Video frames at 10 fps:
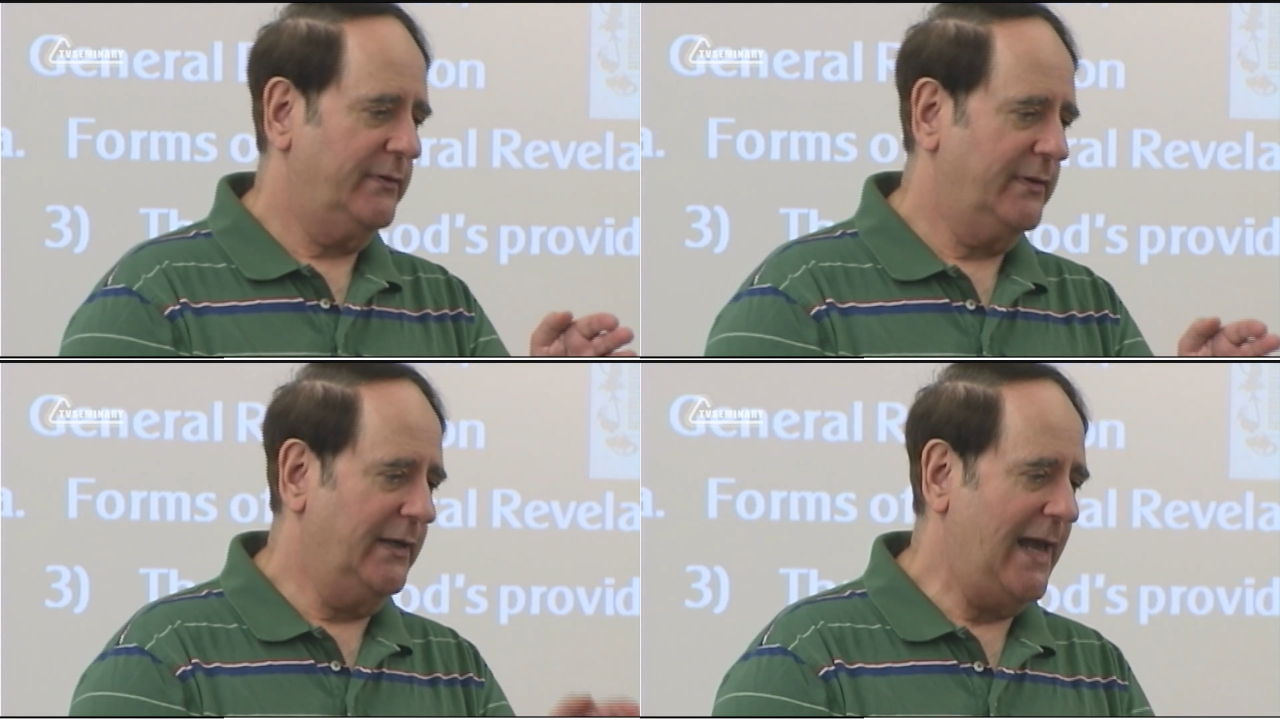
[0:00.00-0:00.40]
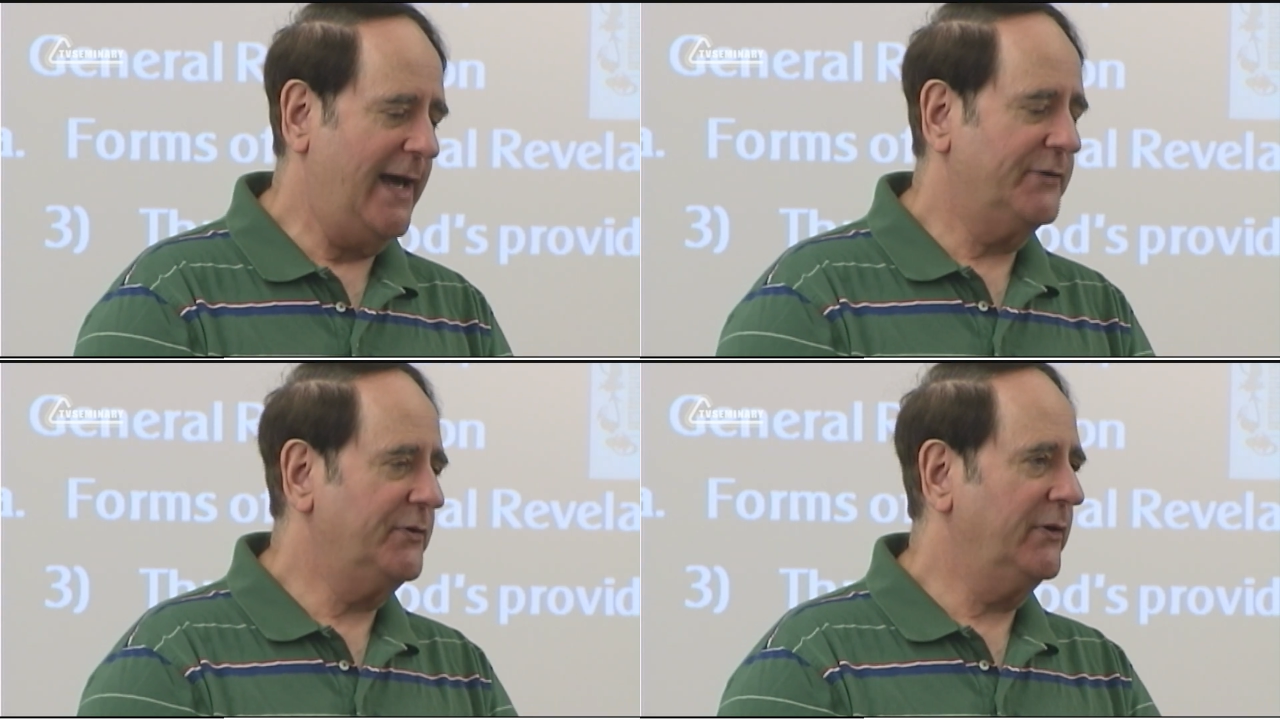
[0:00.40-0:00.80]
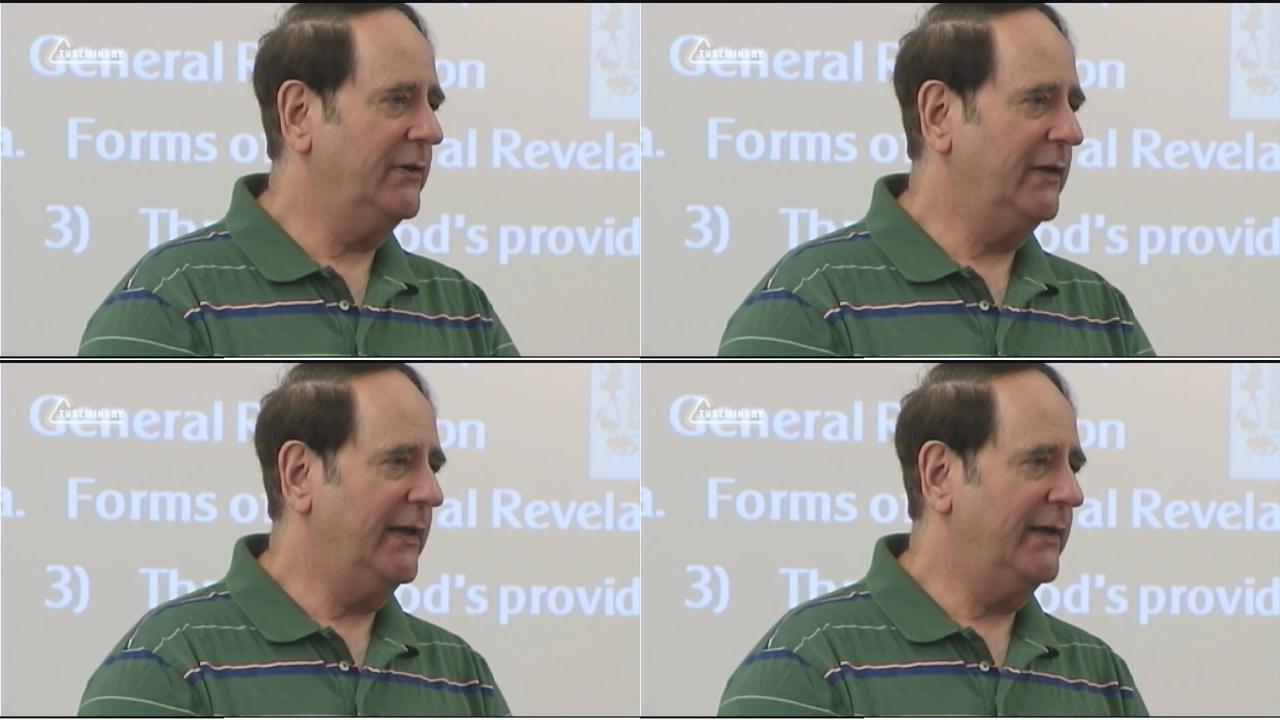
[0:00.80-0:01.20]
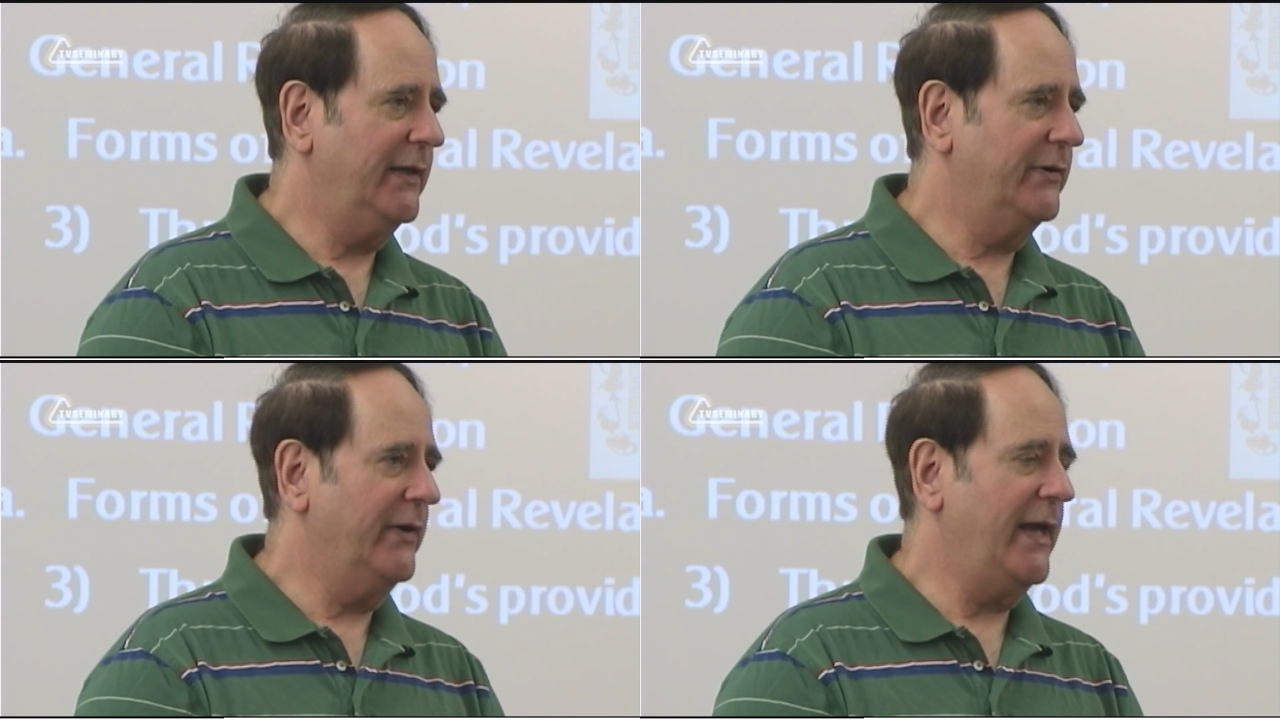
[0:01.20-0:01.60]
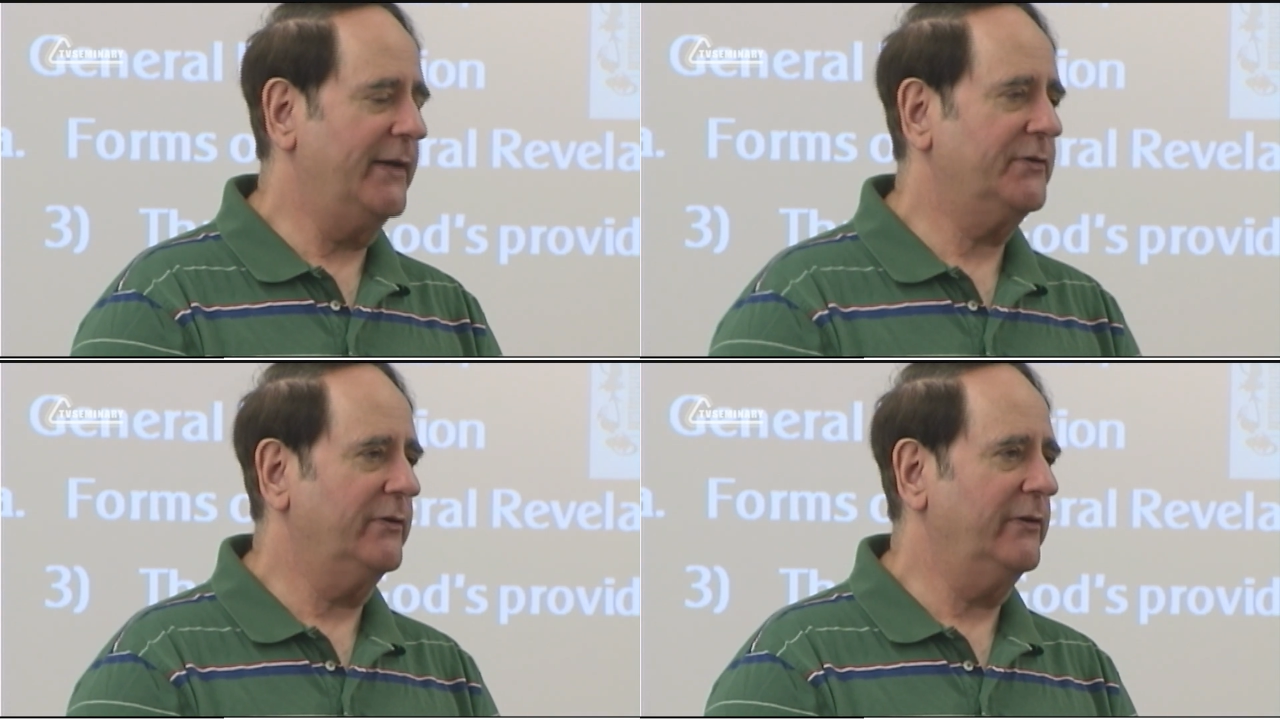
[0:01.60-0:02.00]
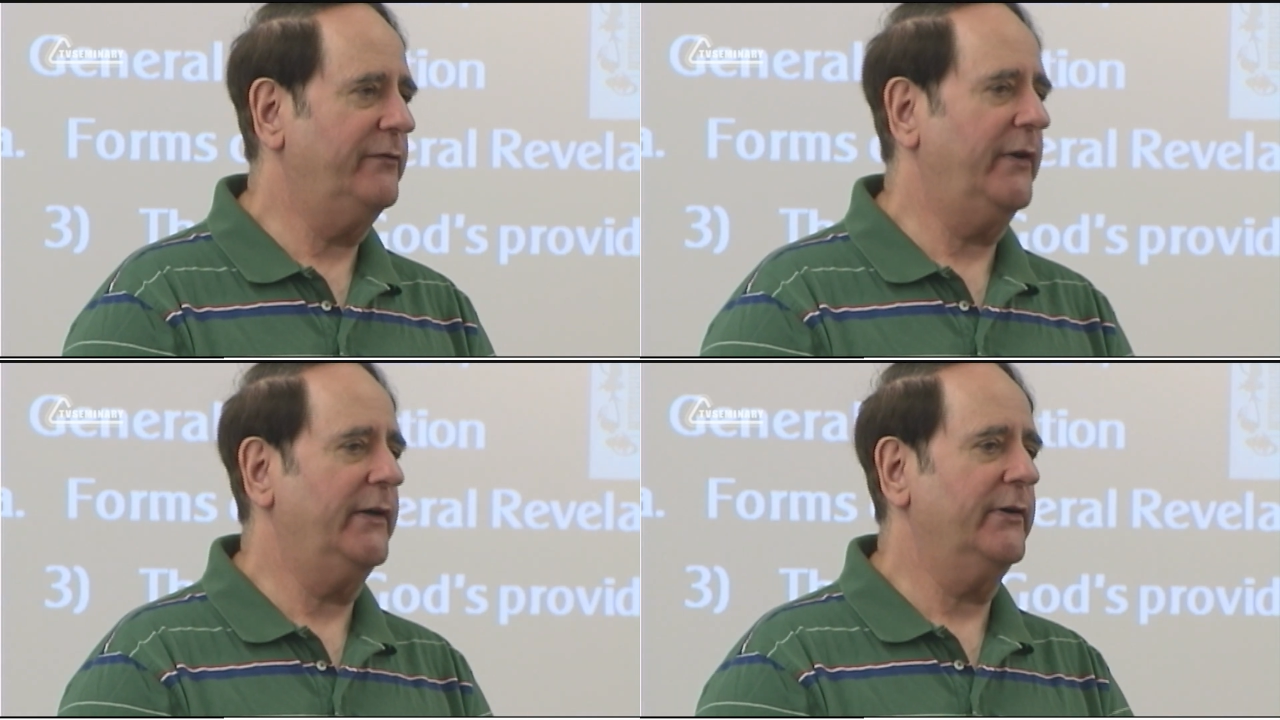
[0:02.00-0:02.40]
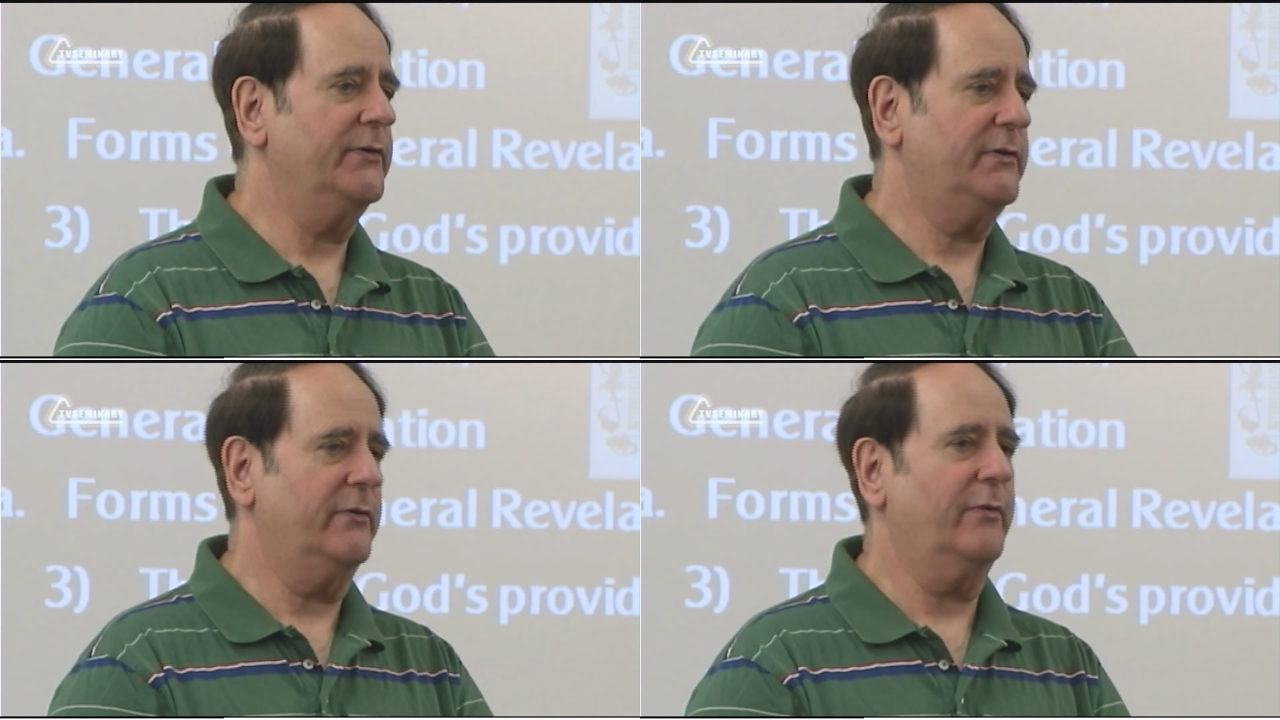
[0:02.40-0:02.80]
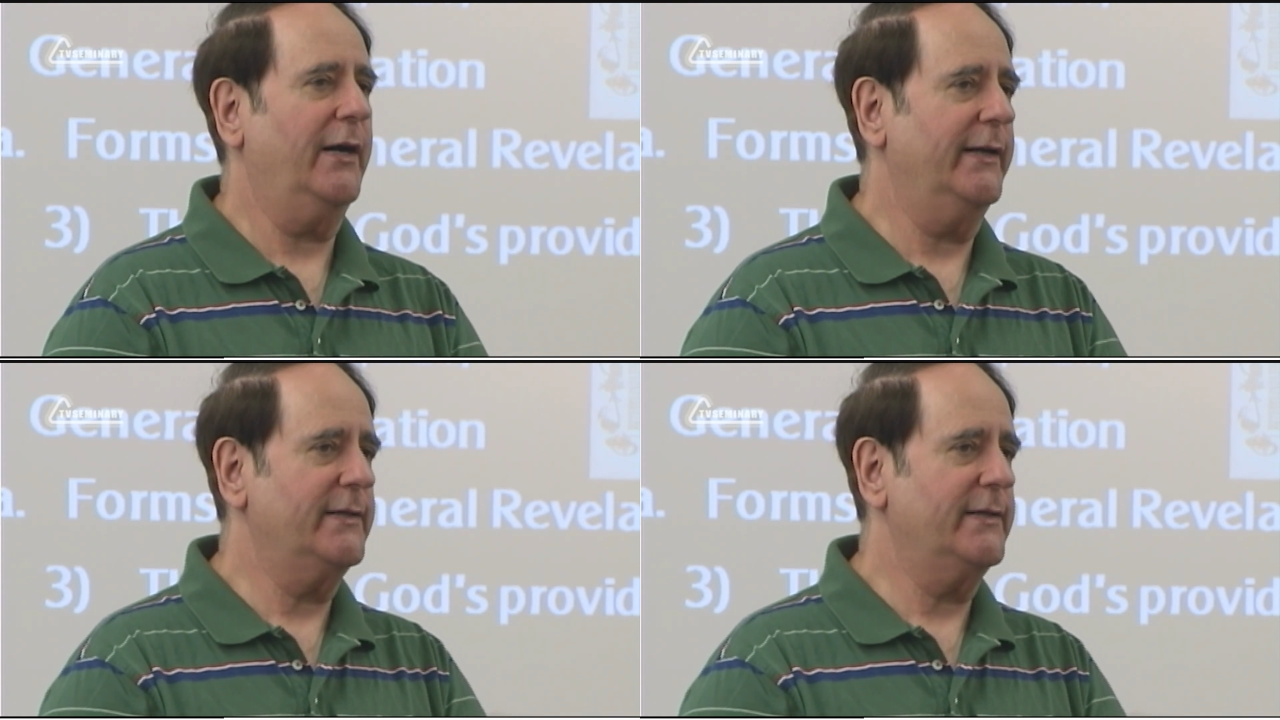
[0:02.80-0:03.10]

掌管国内和国际的事务，